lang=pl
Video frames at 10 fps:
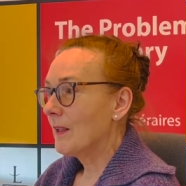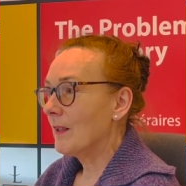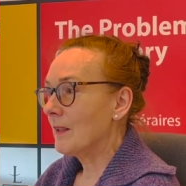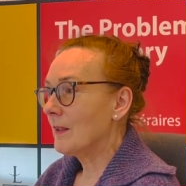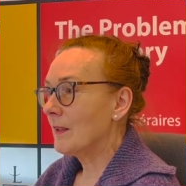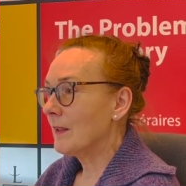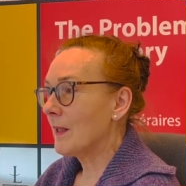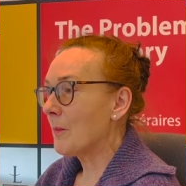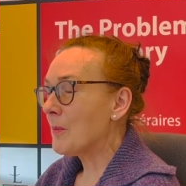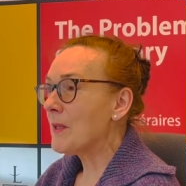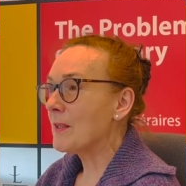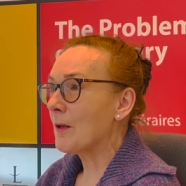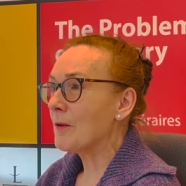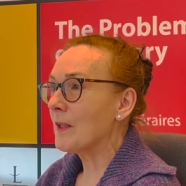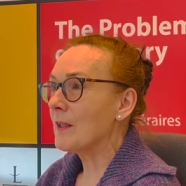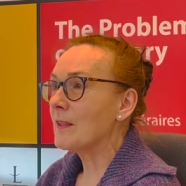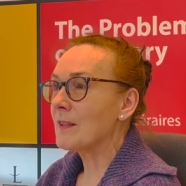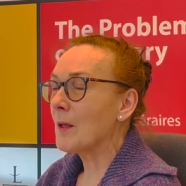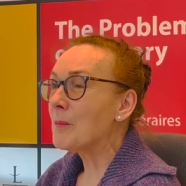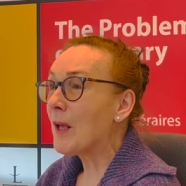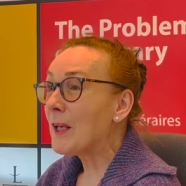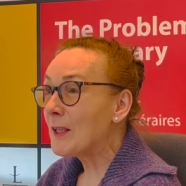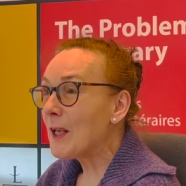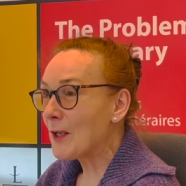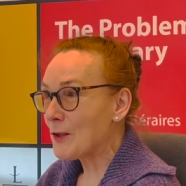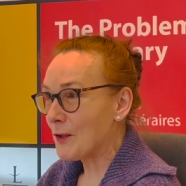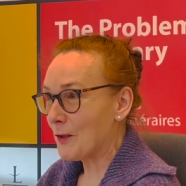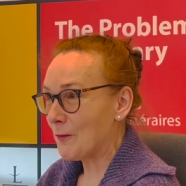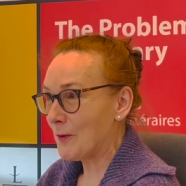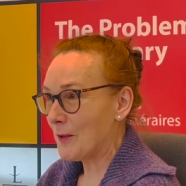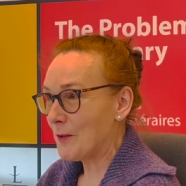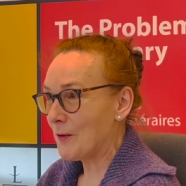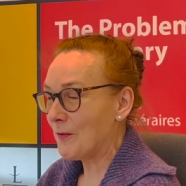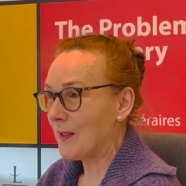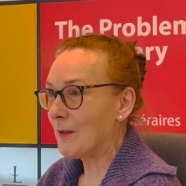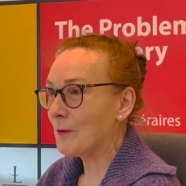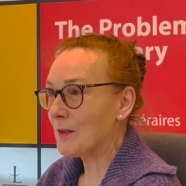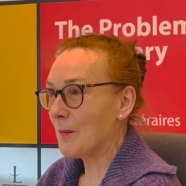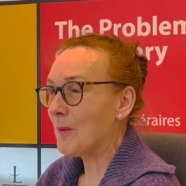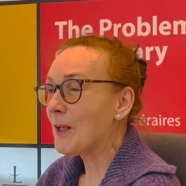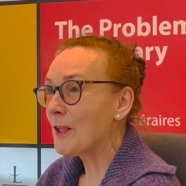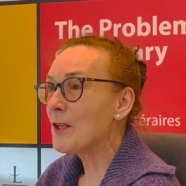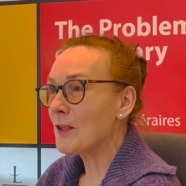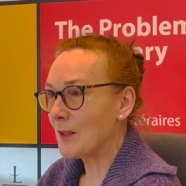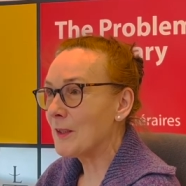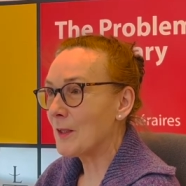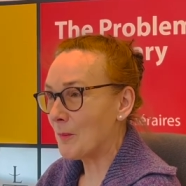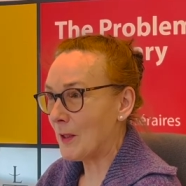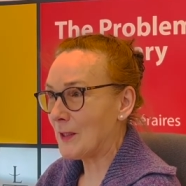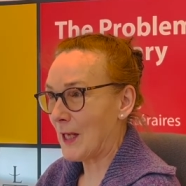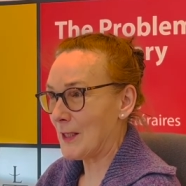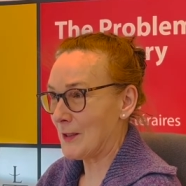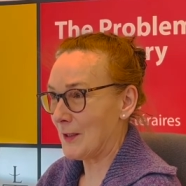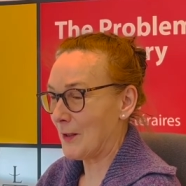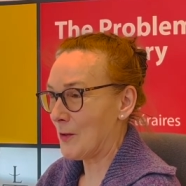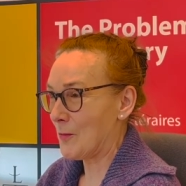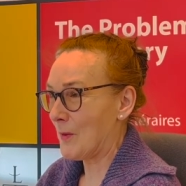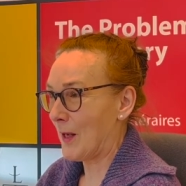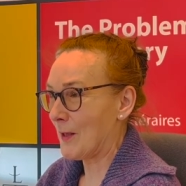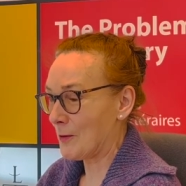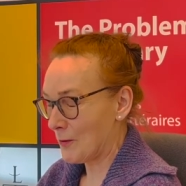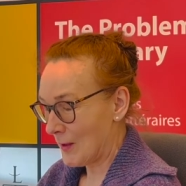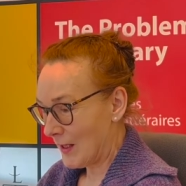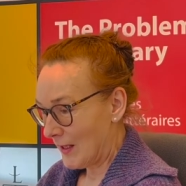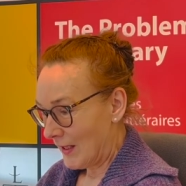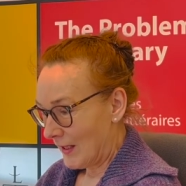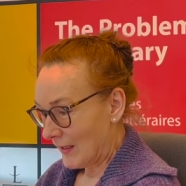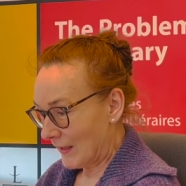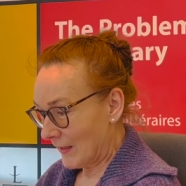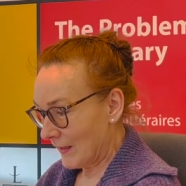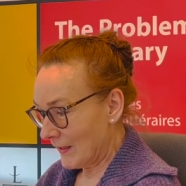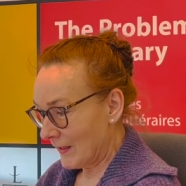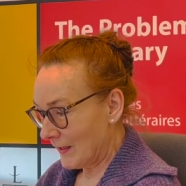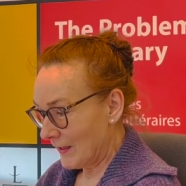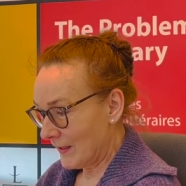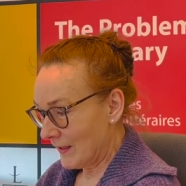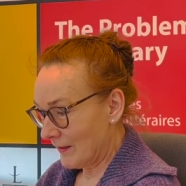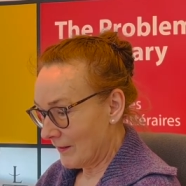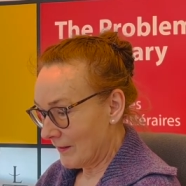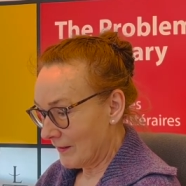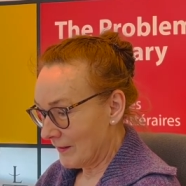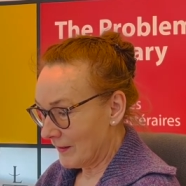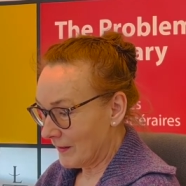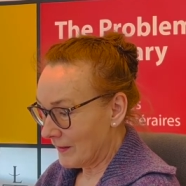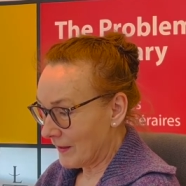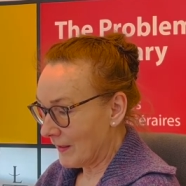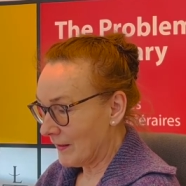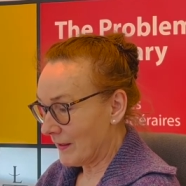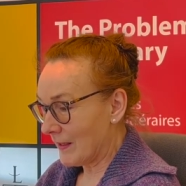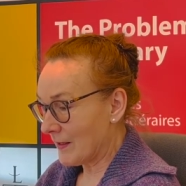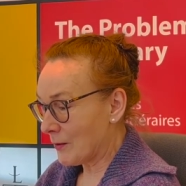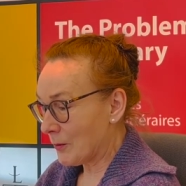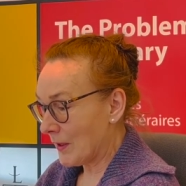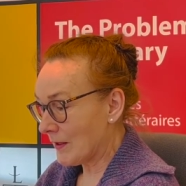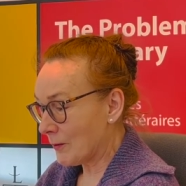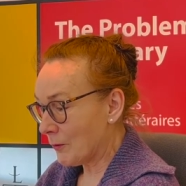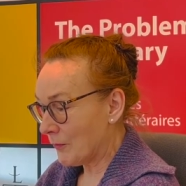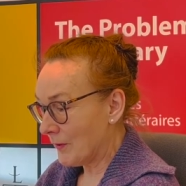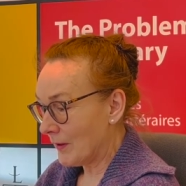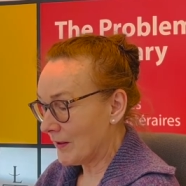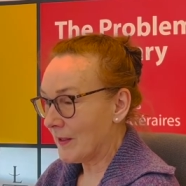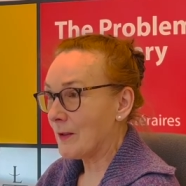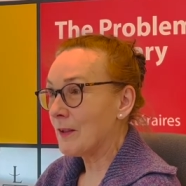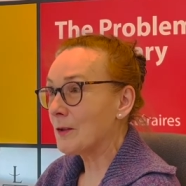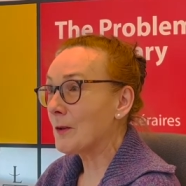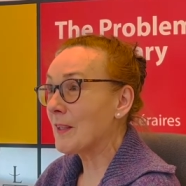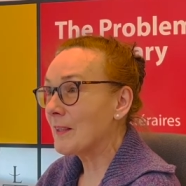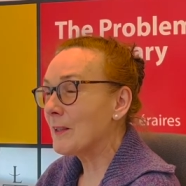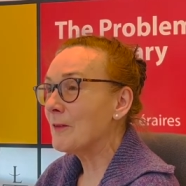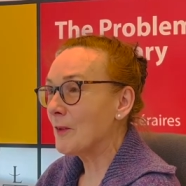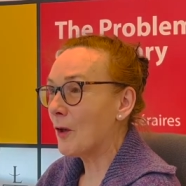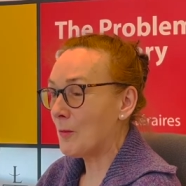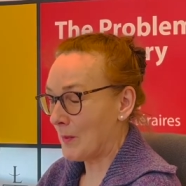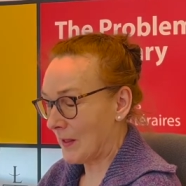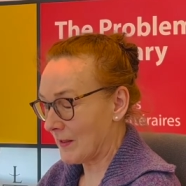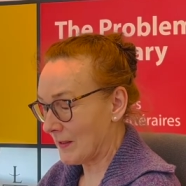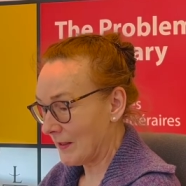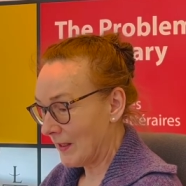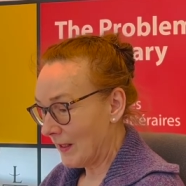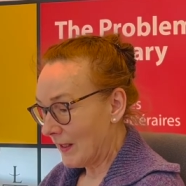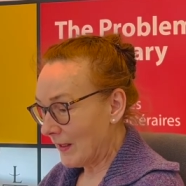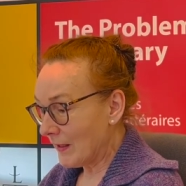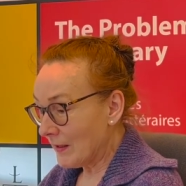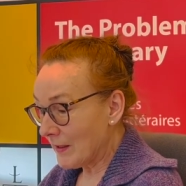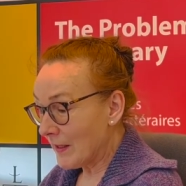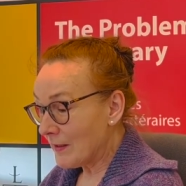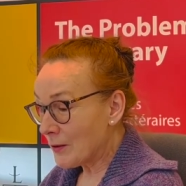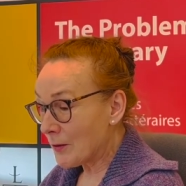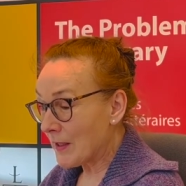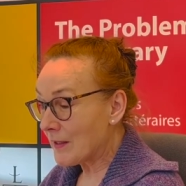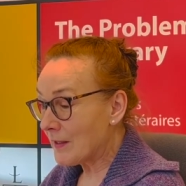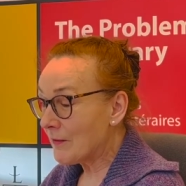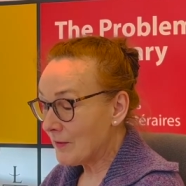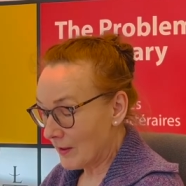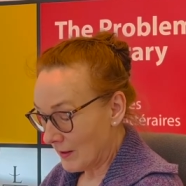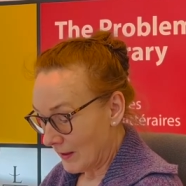e, napisał jeden z najpiękniejszych, właściwie jedną z najpiękniejszych interpretacji tego obrazu. I, e, i ten, ten sugestyw, sugestywny obraz e, i ten sugestywny